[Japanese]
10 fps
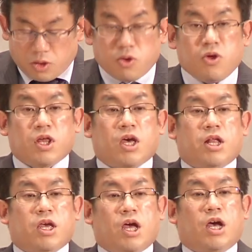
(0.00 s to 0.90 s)
十字
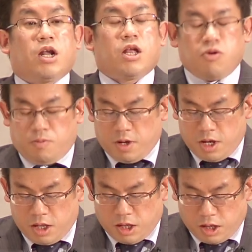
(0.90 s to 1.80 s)
架にかかられる
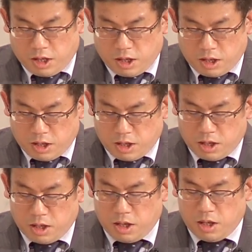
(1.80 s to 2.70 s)
前に、
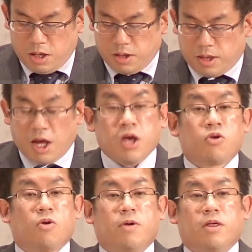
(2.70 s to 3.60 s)
最
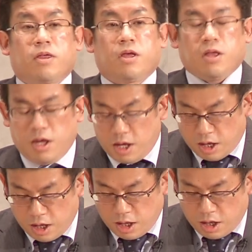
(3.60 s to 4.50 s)
後の晩餐
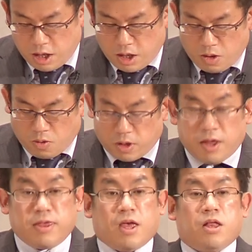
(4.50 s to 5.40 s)
でお弟
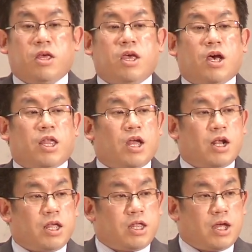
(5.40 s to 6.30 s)
子さんに語
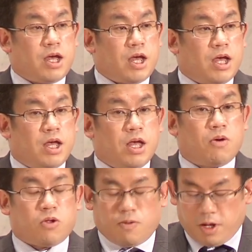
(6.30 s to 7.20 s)
られた
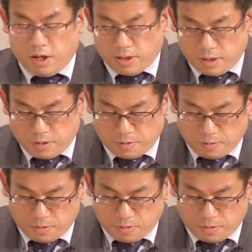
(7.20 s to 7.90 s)
言葉です。